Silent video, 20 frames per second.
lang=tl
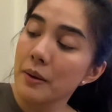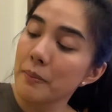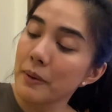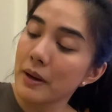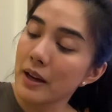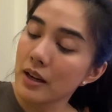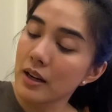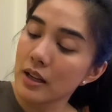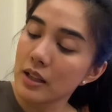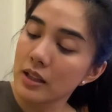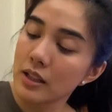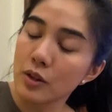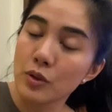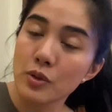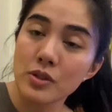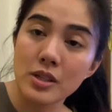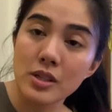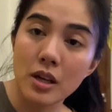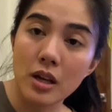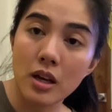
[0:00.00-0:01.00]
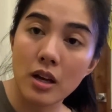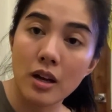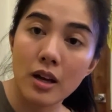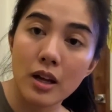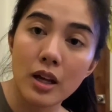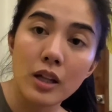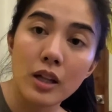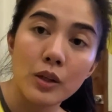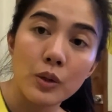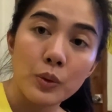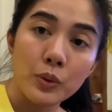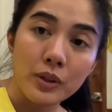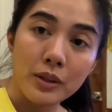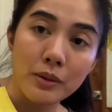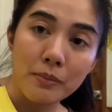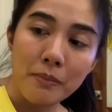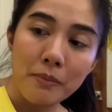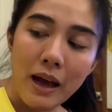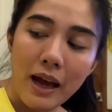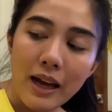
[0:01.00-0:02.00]
para dito sa loot
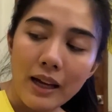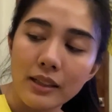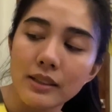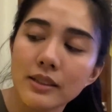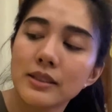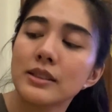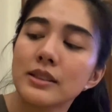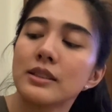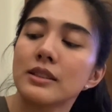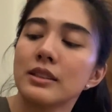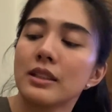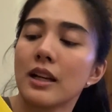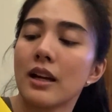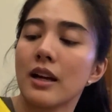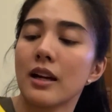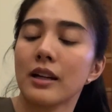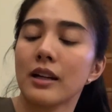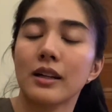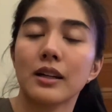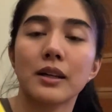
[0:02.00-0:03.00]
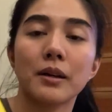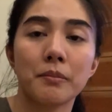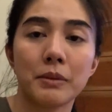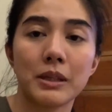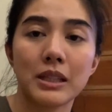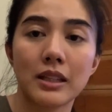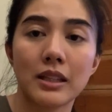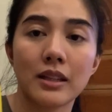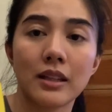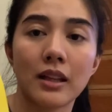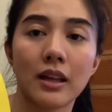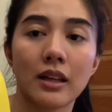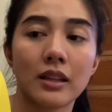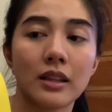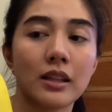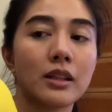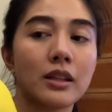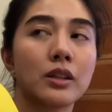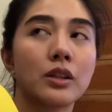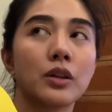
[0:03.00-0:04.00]
bags na gagamitin
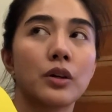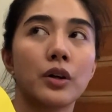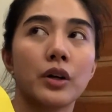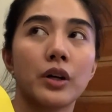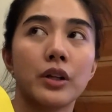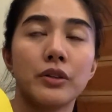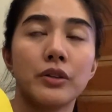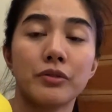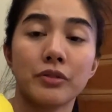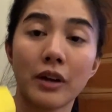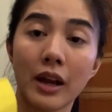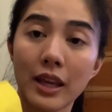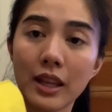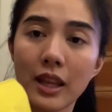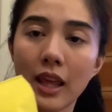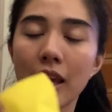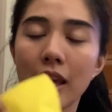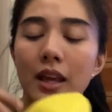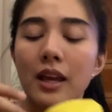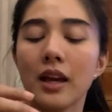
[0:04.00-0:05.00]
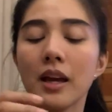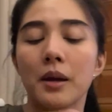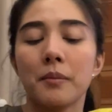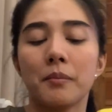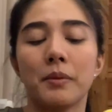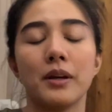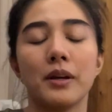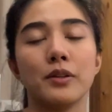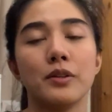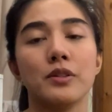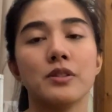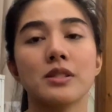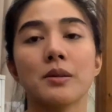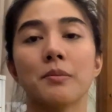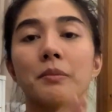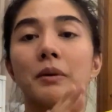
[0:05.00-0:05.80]
natin on Friday para dun sa